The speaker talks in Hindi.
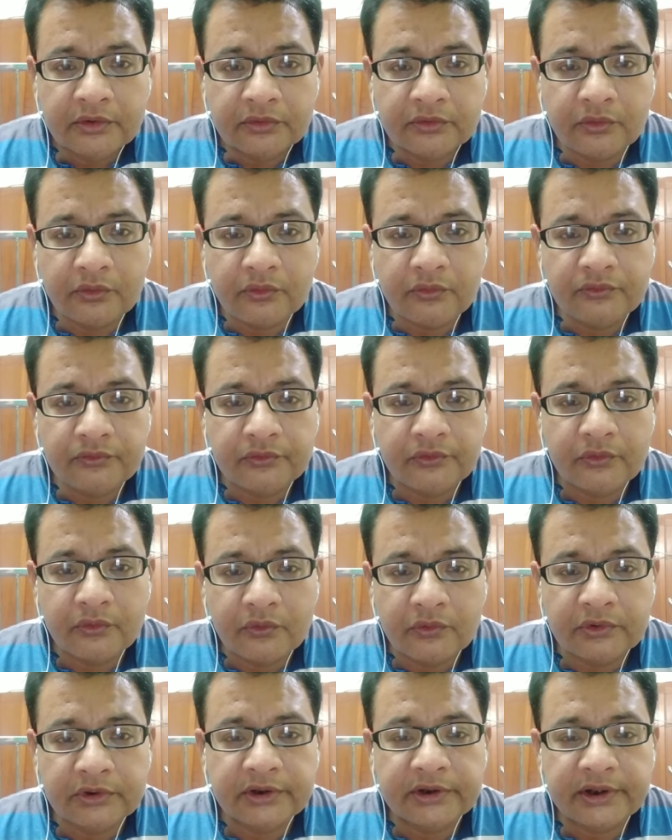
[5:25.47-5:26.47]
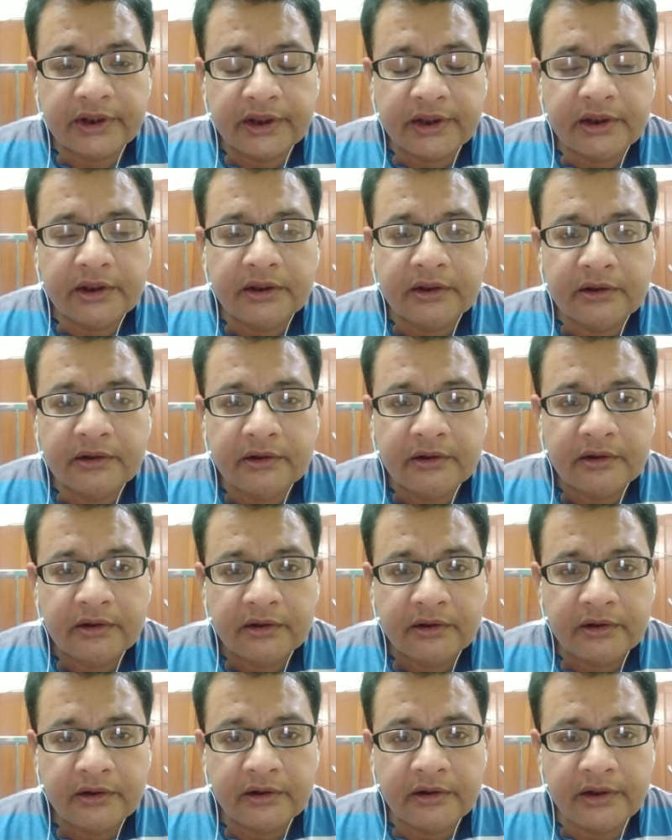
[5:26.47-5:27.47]
तो उस रोग की
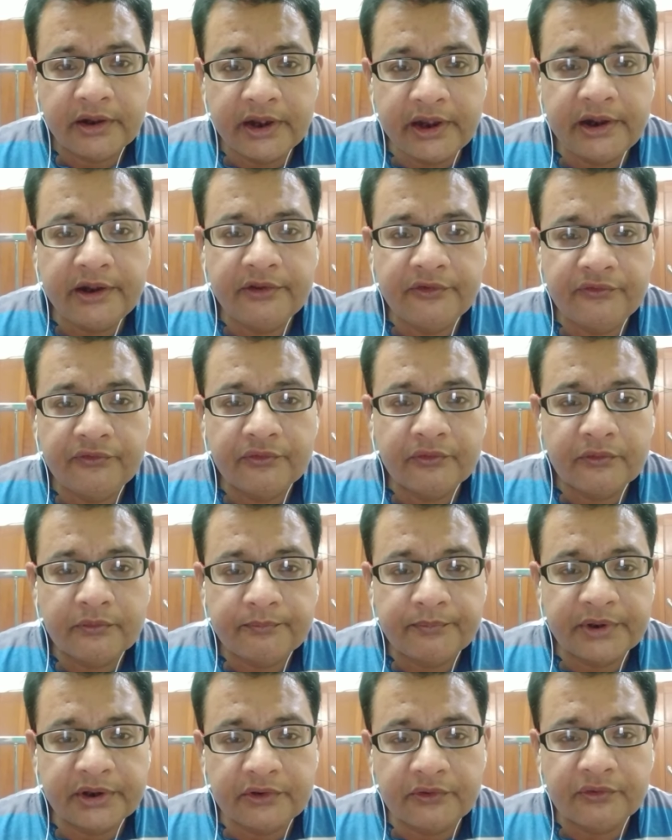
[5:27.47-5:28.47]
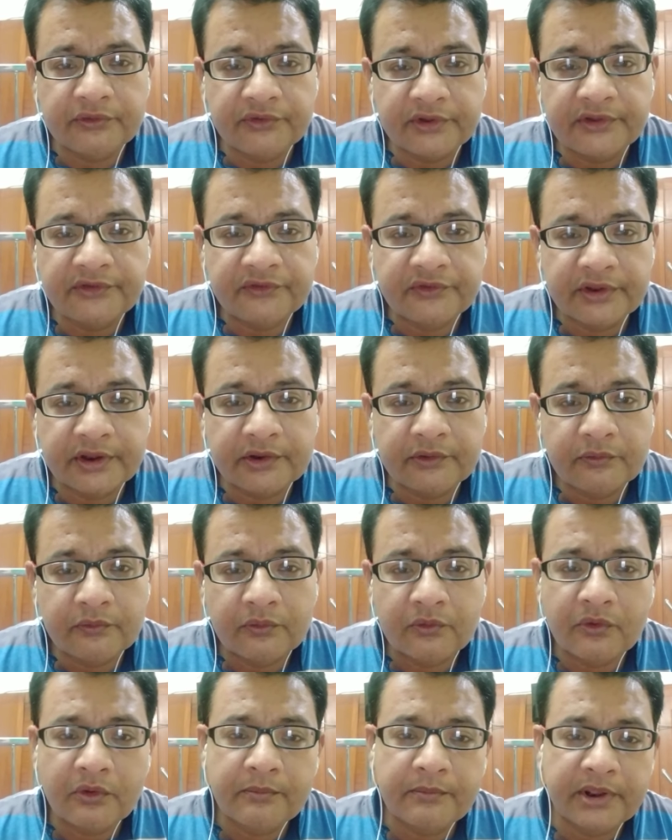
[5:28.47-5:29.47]
डेड जो पैथोजेंस है
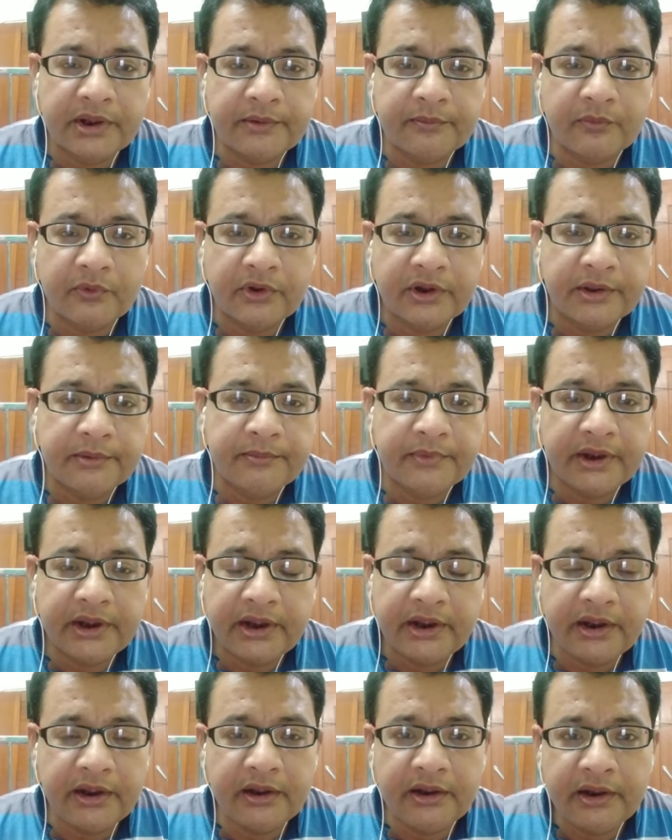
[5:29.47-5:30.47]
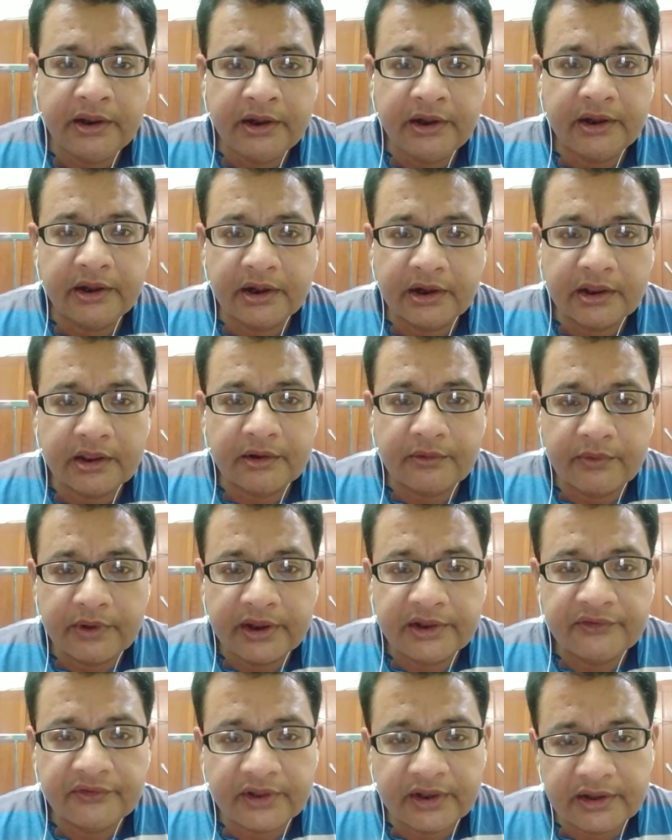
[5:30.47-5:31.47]
उनको हमारे बॉडी में इंटर
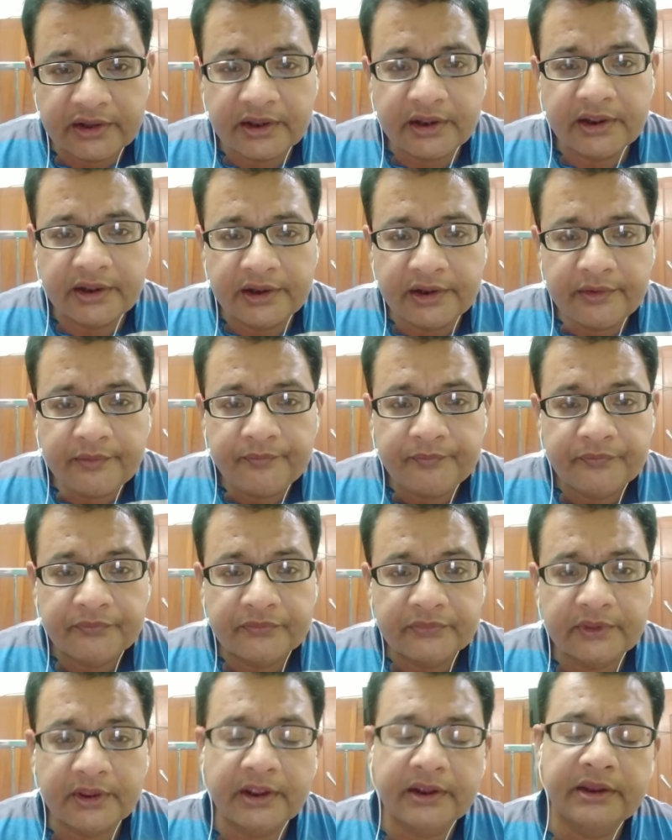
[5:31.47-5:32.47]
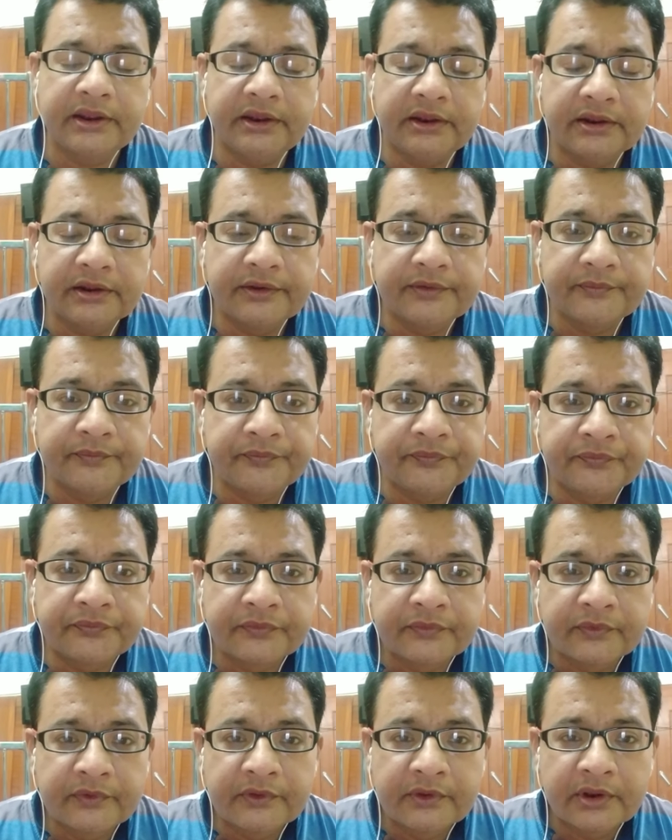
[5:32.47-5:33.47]
करवाया जाता है ताकि
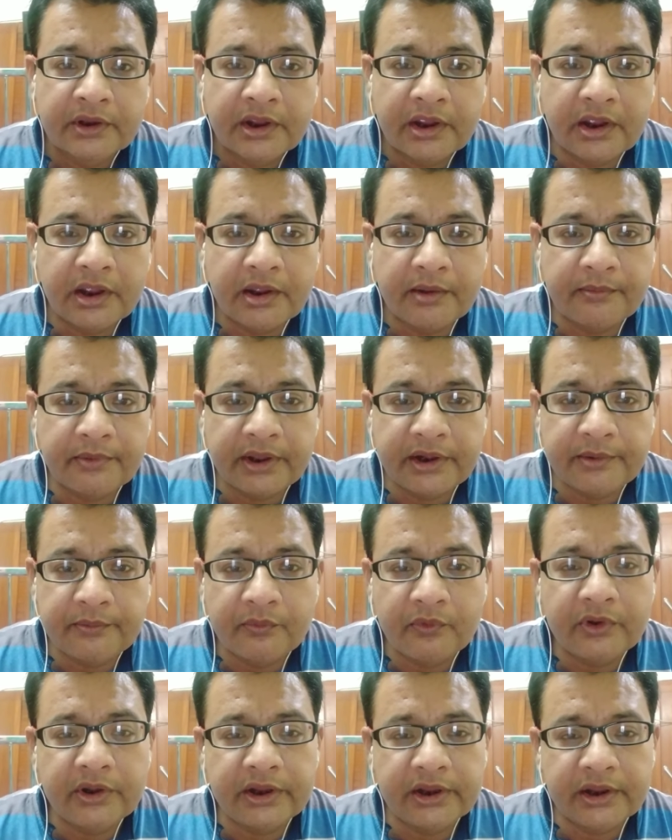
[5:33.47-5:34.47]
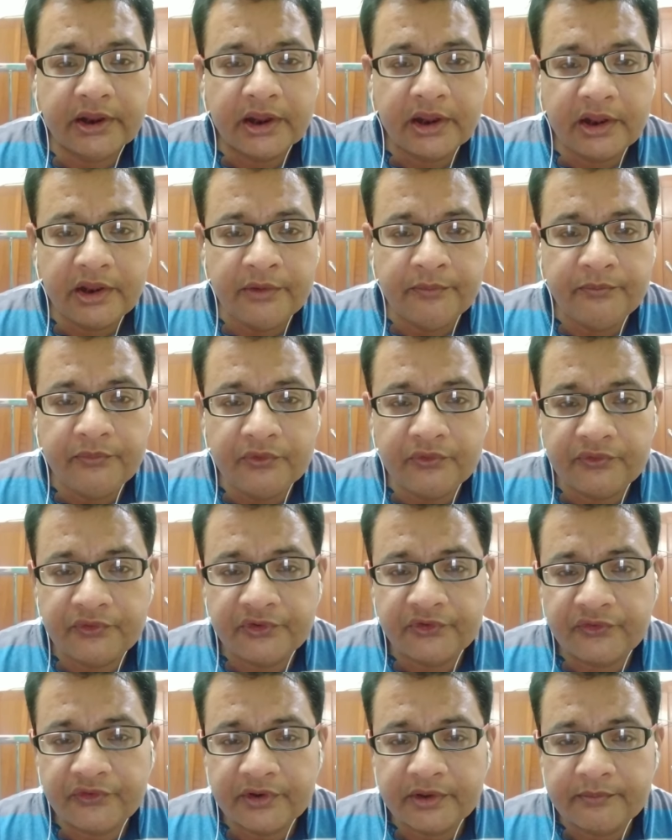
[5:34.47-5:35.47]
हमारी बॉडी का इम्यून
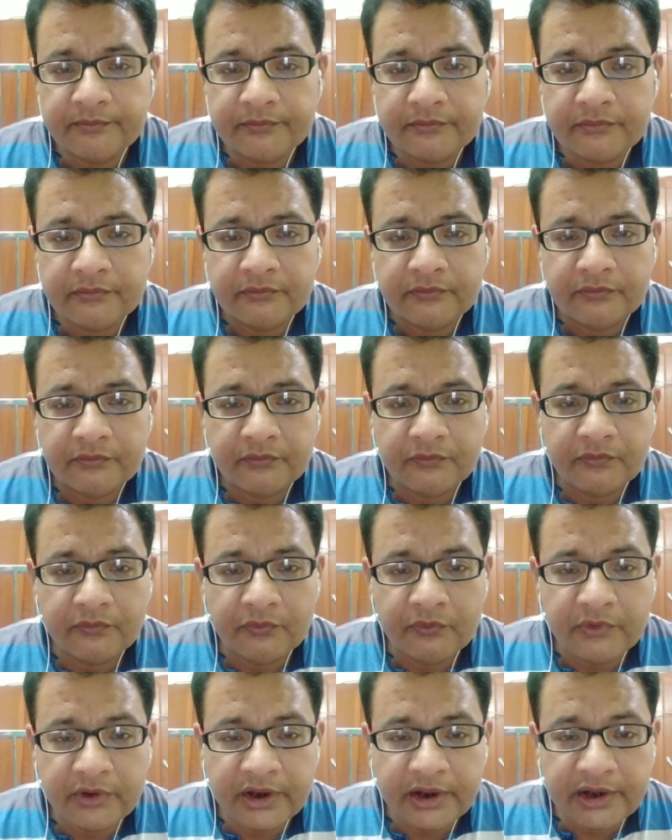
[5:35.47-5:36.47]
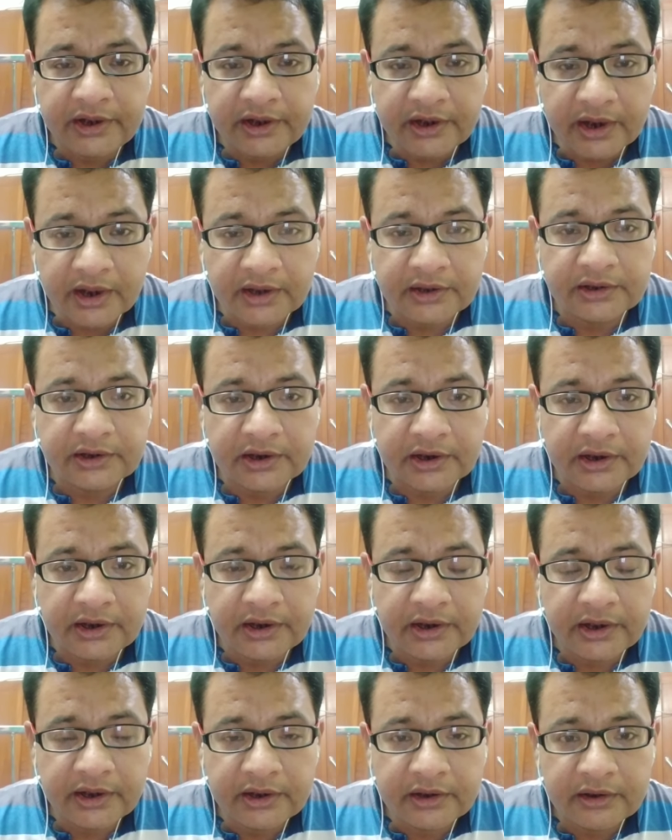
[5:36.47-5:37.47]
सिस्टम उन्हें याद कर
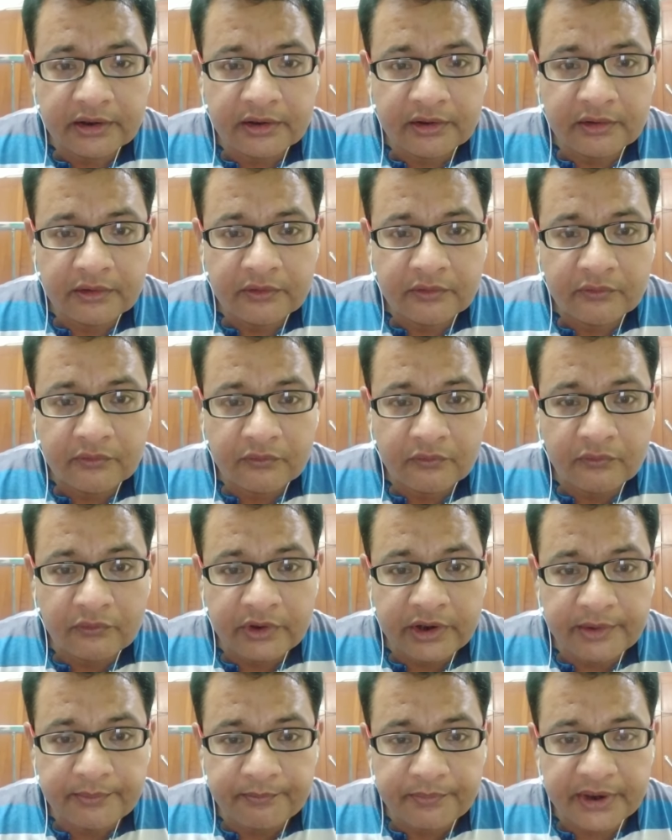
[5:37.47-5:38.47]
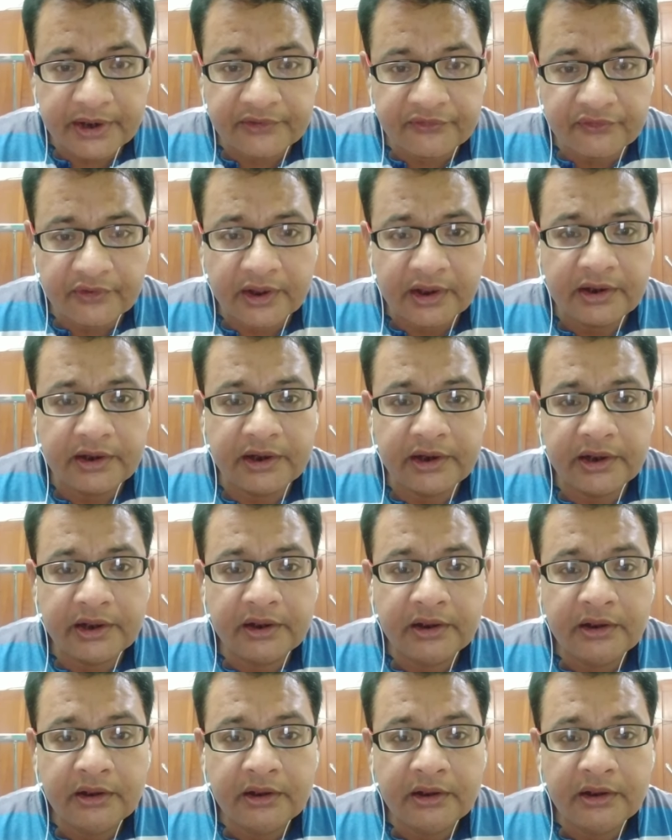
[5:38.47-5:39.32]
ले उन्हें पहचान ले